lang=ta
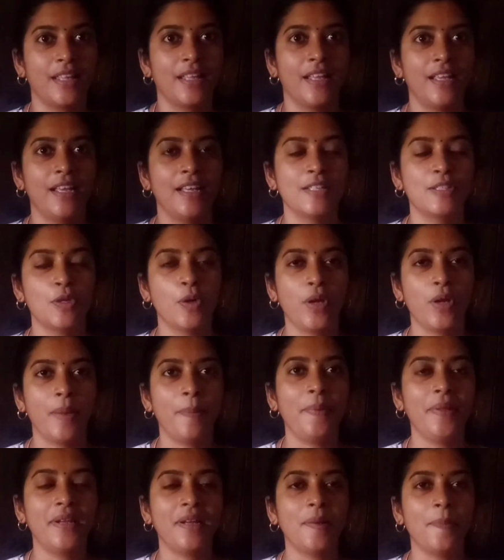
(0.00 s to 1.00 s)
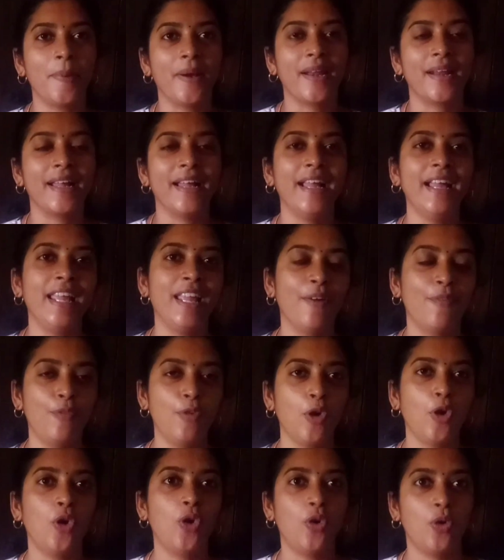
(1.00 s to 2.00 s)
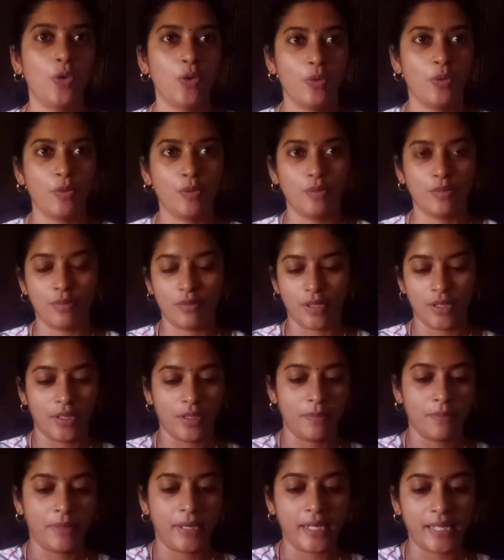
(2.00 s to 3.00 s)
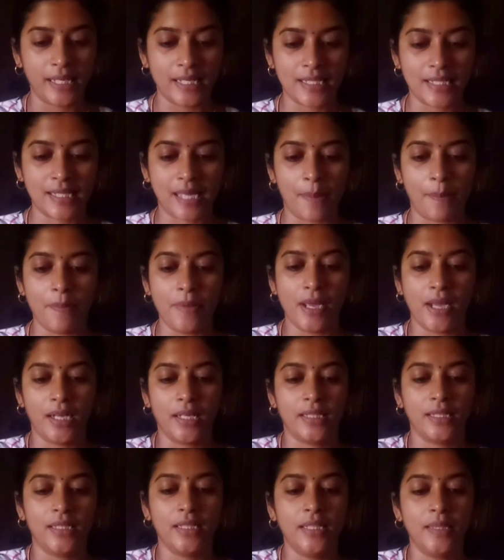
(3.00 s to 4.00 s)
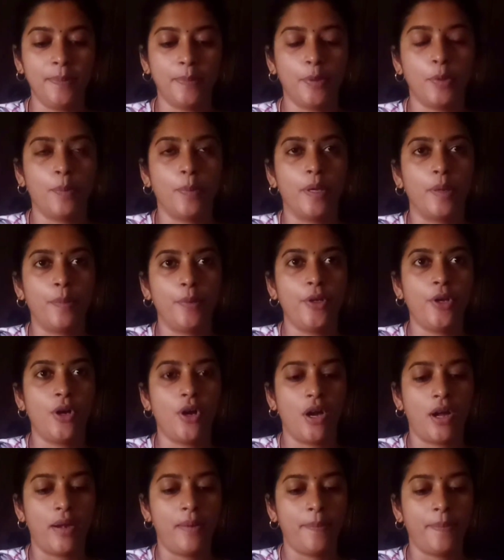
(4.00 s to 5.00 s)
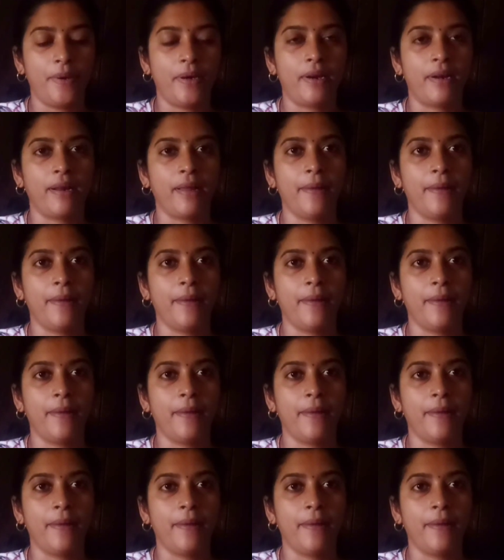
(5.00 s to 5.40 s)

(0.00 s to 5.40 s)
ஸோ எப்படி இருக்கு பாருங்க எவ்வளோ பிரைட்னஸ் eh, கம்மியாகுது இப்போ மறுபடியும் ஆன் பண்ணுறேன்